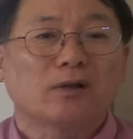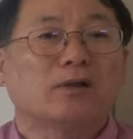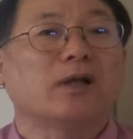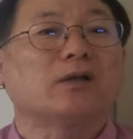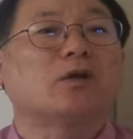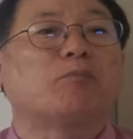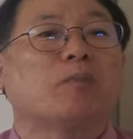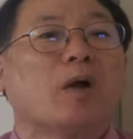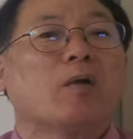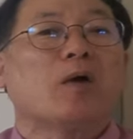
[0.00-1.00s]

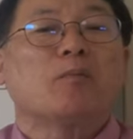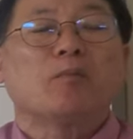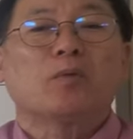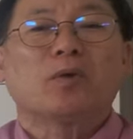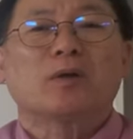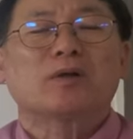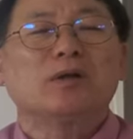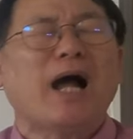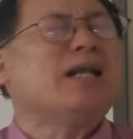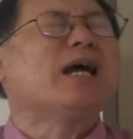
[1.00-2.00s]
그래서
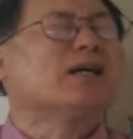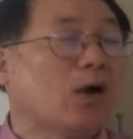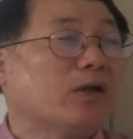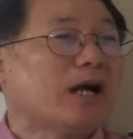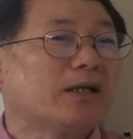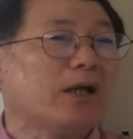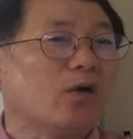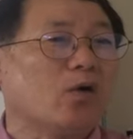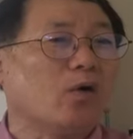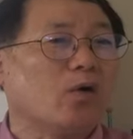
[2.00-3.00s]
그 할례의
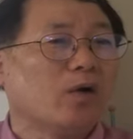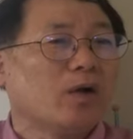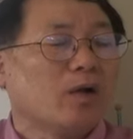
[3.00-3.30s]
언약이에요.